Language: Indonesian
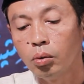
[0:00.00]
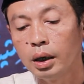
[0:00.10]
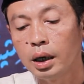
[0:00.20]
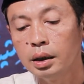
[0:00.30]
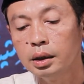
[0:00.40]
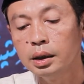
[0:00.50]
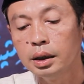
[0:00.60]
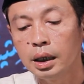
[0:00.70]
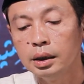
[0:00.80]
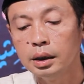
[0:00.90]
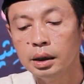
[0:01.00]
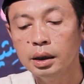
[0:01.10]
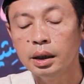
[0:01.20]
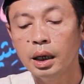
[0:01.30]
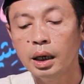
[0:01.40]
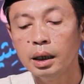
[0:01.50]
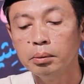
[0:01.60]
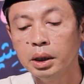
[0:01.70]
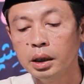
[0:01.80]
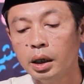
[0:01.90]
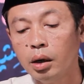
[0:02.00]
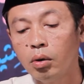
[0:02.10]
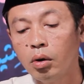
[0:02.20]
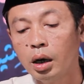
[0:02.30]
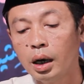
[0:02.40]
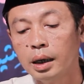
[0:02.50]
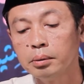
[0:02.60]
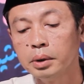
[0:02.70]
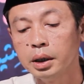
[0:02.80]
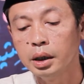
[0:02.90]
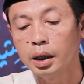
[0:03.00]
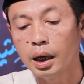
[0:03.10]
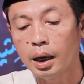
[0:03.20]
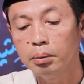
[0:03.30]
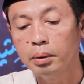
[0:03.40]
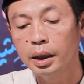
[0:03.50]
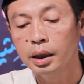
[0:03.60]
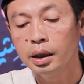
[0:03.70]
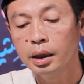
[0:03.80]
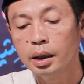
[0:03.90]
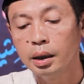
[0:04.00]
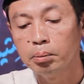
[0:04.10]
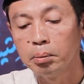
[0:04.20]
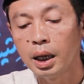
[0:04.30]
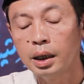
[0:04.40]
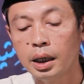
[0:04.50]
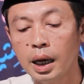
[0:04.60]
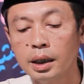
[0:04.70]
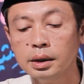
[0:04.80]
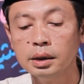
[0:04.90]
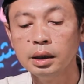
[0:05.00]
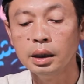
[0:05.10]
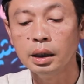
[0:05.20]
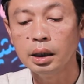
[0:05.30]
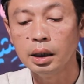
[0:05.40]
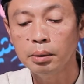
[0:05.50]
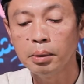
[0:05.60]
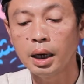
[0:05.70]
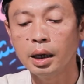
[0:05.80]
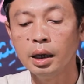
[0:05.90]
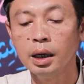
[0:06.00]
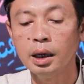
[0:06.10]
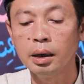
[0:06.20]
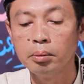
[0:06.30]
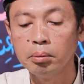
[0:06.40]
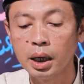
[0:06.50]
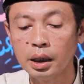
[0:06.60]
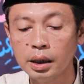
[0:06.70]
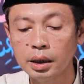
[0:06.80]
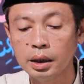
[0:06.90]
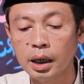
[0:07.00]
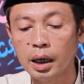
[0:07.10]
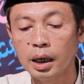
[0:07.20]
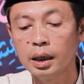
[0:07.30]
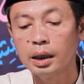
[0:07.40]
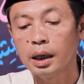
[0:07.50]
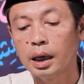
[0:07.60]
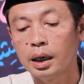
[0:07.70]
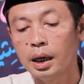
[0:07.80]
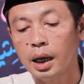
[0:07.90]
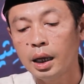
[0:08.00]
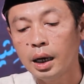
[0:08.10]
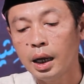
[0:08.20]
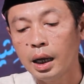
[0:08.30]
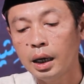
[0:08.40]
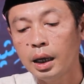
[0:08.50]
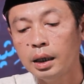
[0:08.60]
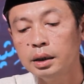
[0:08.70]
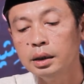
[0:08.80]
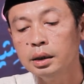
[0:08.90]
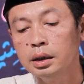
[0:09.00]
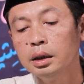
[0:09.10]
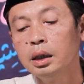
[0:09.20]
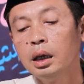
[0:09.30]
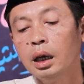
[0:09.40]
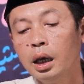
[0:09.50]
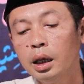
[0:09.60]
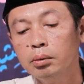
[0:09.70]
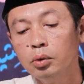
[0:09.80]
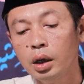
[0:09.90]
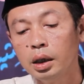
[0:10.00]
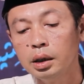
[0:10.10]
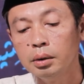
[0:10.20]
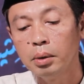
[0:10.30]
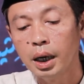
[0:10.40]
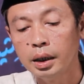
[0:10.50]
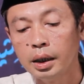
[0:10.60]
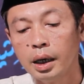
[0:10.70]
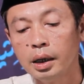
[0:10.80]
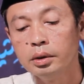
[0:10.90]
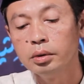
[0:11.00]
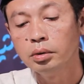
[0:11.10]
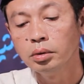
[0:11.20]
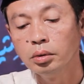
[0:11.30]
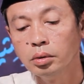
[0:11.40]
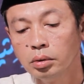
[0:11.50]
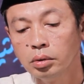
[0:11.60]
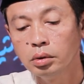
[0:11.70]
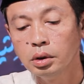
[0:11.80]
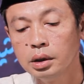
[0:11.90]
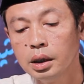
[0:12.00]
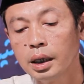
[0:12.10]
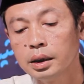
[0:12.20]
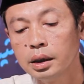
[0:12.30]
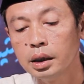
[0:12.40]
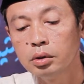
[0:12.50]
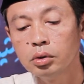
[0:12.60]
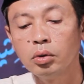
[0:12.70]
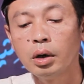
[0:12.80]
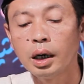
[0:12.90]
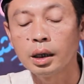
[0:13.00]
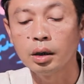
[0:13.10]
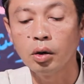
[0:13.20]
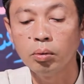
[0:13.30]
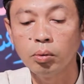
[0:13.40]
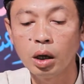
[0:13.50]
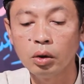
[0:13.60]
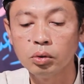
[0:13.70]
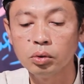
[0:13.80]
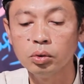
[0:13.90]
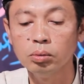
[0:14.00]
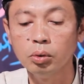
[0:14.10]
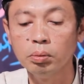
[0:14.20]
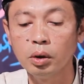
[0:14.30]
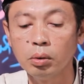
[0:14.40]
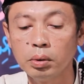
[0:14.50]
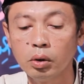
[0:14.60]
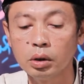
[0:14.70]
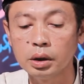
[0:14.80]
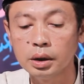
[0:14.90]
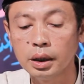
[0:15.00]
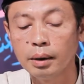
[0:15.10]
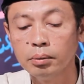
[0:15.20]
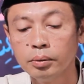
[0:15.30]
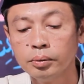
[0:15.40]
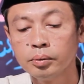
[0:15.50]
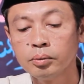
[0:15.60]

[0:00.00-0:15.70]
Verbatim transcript: wanadrina dirina lan mikire wong kang mikir kabeh bali ajli balik balikta karena arah-arah ia ilmu lan ibadah unzilat dan turunakan opal kutubu piro-piro kitab